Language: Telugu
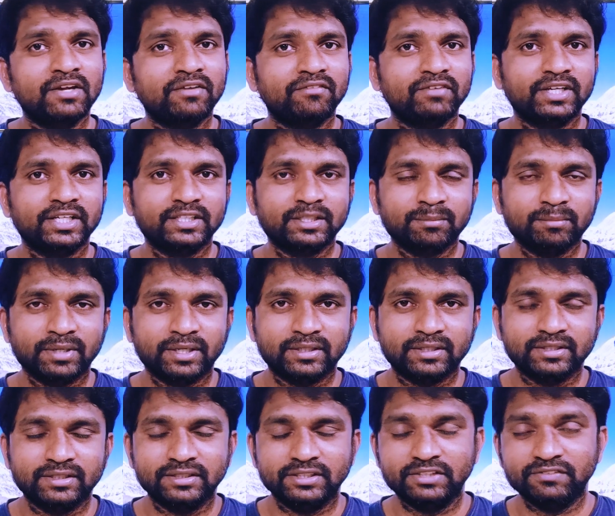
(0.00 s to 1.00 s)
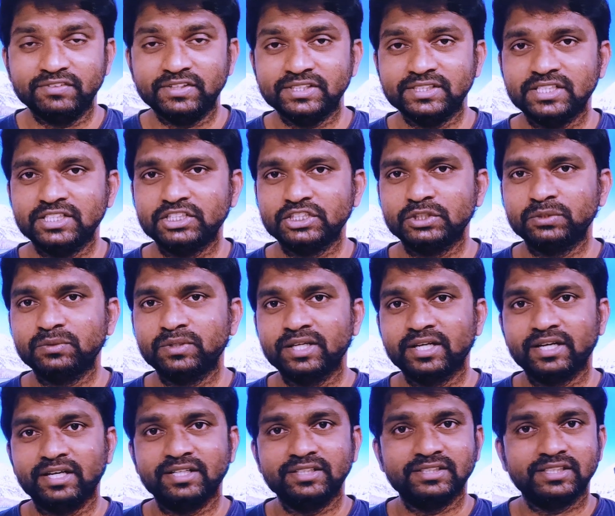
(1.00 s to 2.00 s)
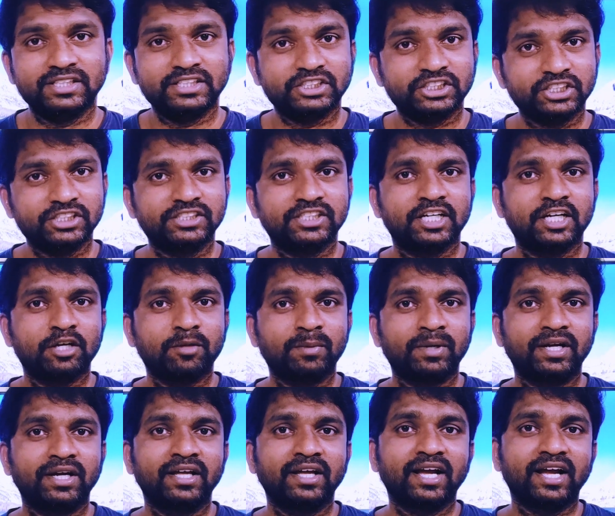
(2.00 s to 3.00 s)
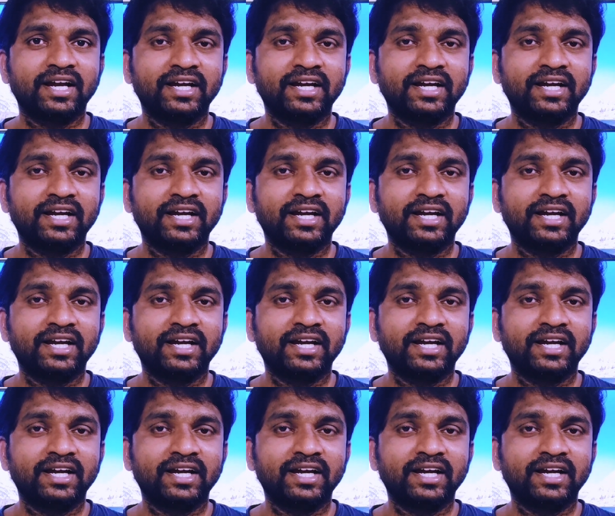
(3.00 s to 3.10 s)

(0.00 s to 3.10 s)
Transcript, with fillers: వీళ్ళైతే మన డివైస్ లిస్ట్ కూడా రిలీజ్ అయితే చేశారనమాట